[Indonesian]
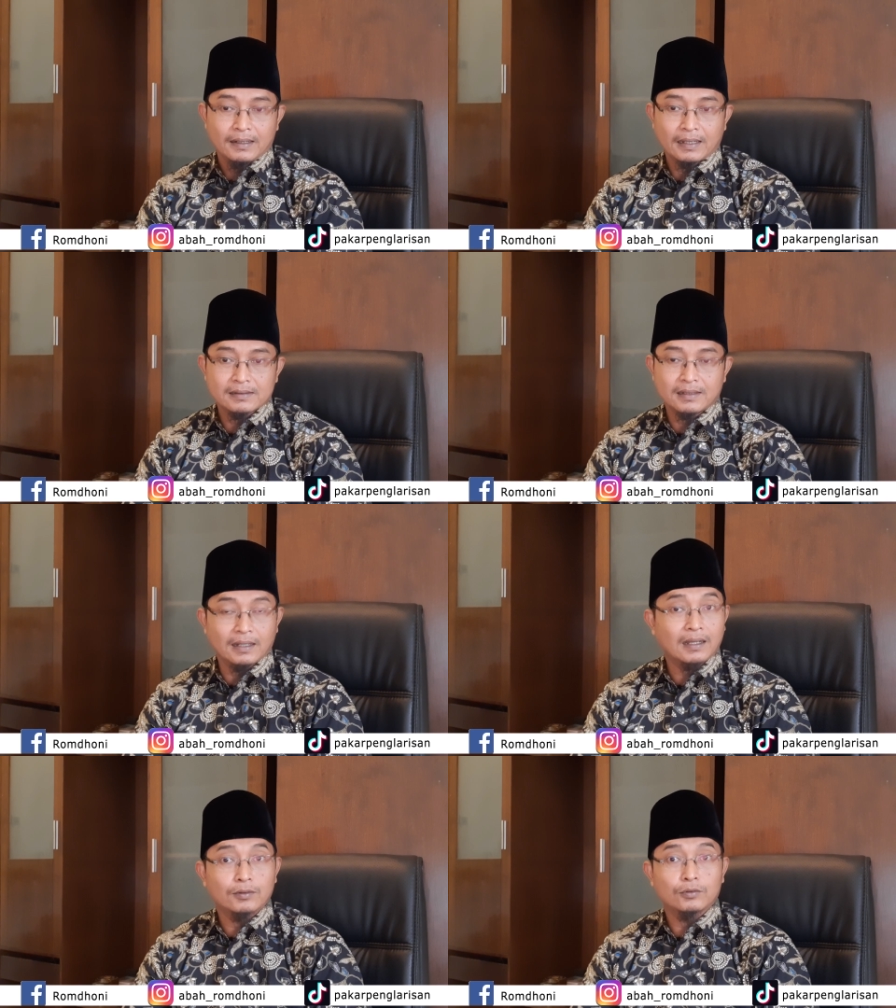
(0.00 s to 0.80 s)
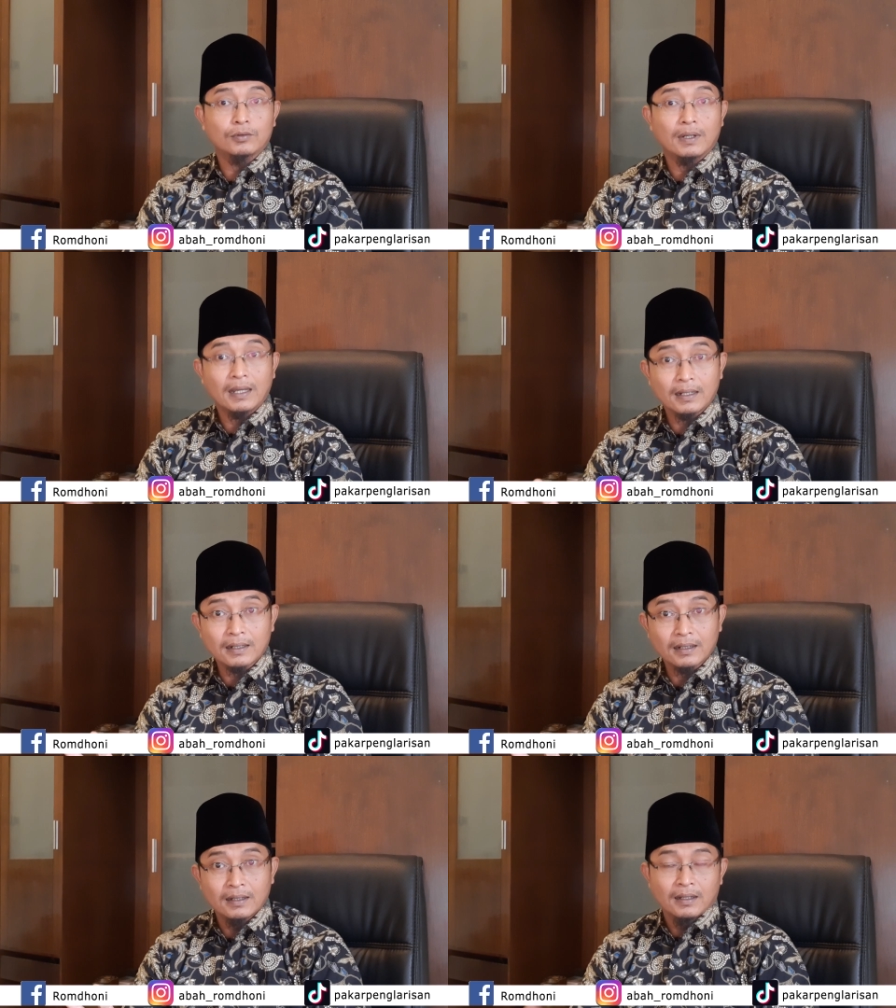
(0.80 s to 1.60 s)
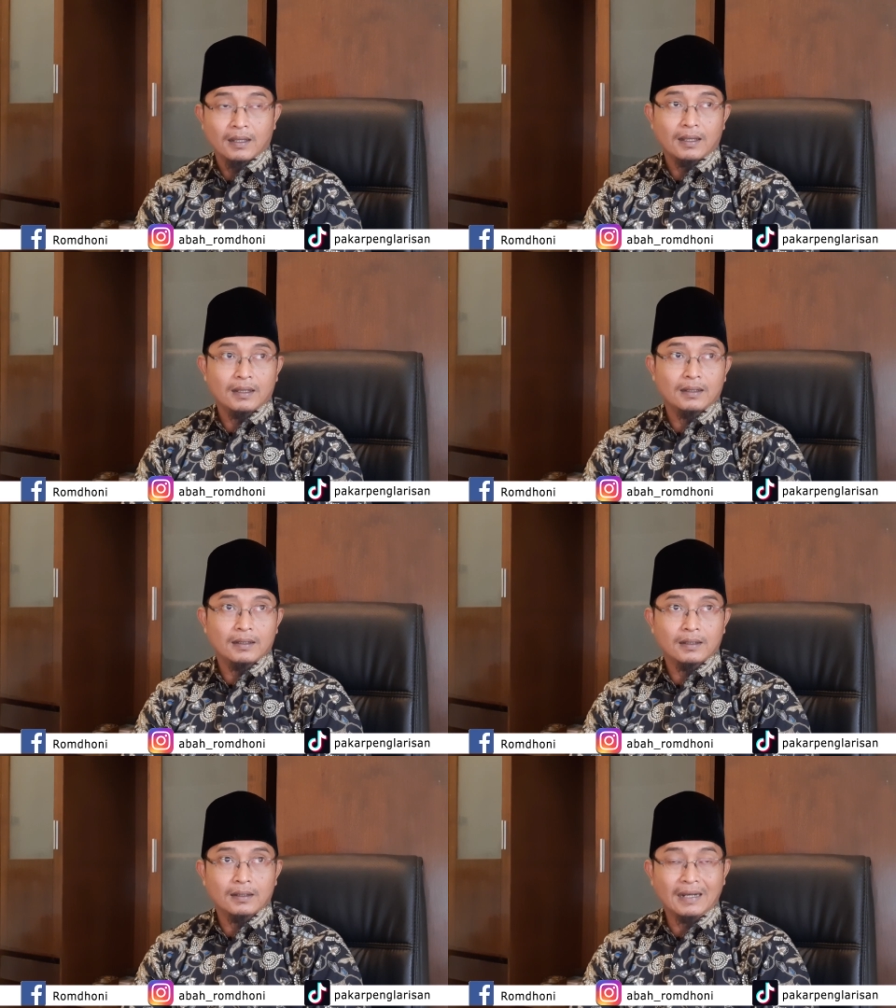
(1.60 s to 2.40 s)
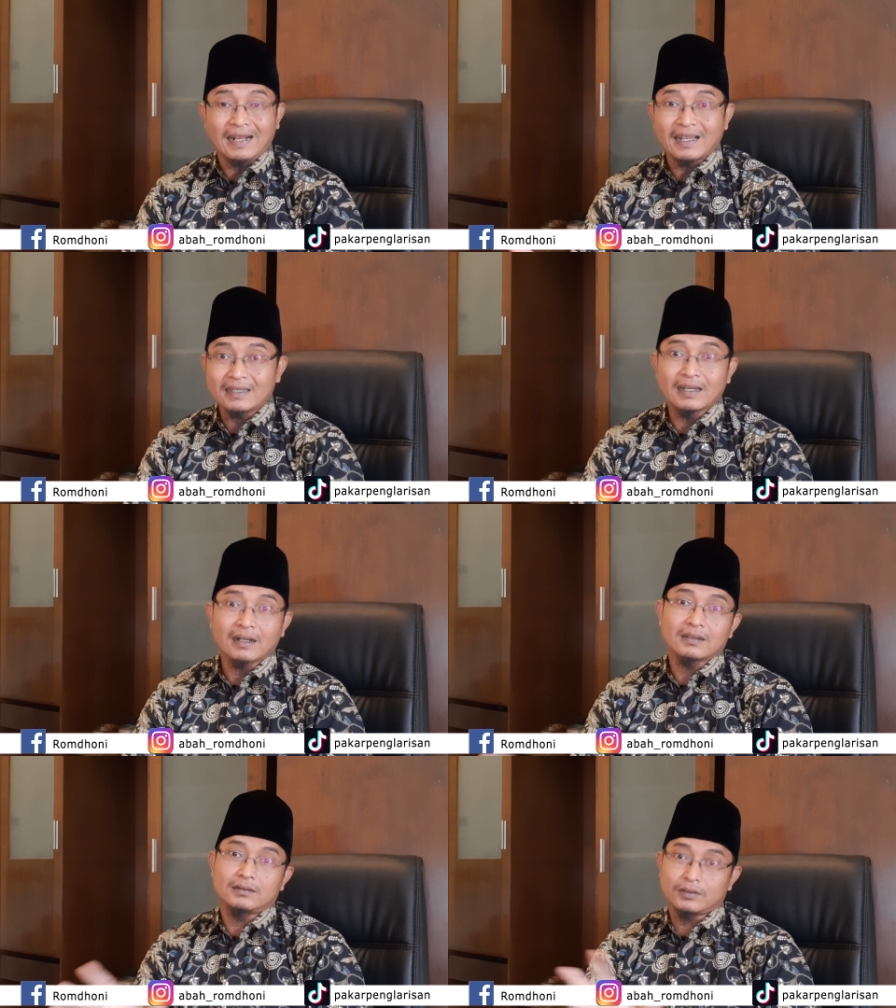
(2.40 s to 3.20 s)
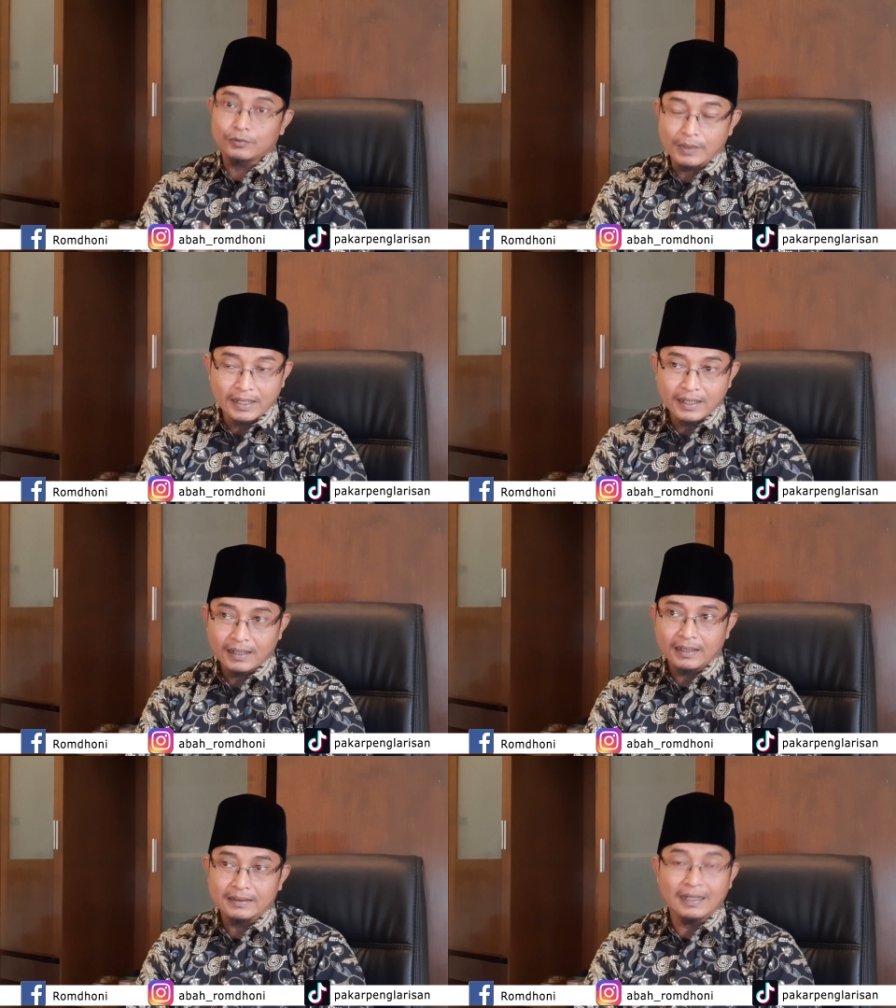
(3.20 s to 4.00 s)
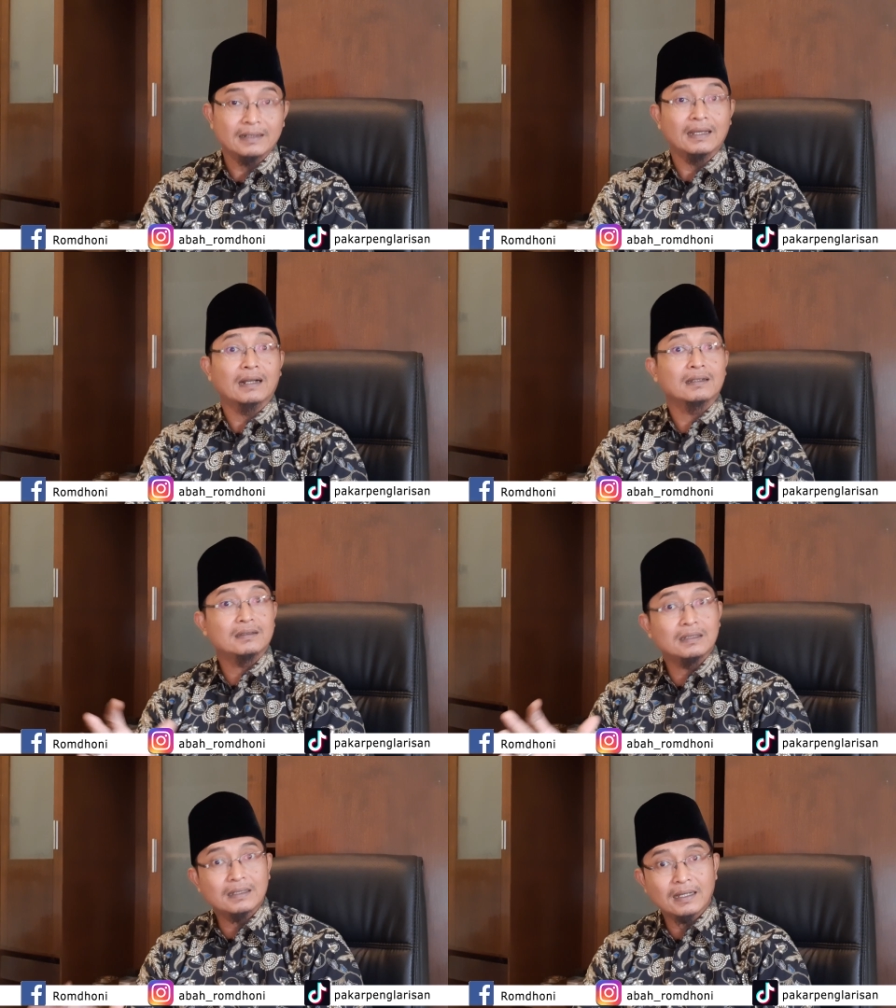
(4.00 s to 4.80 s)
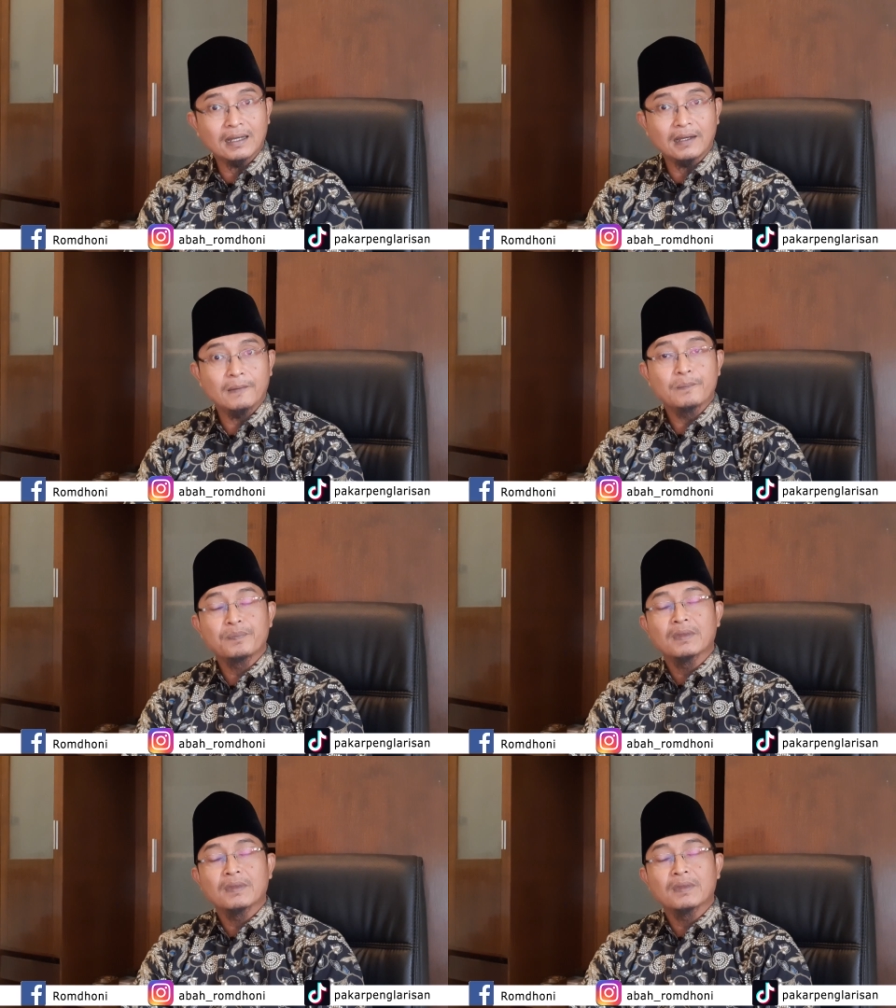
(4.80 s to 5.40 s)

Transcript: Nah, sedangkan untuk hal eh, langkah yang kedua dan yang ketiga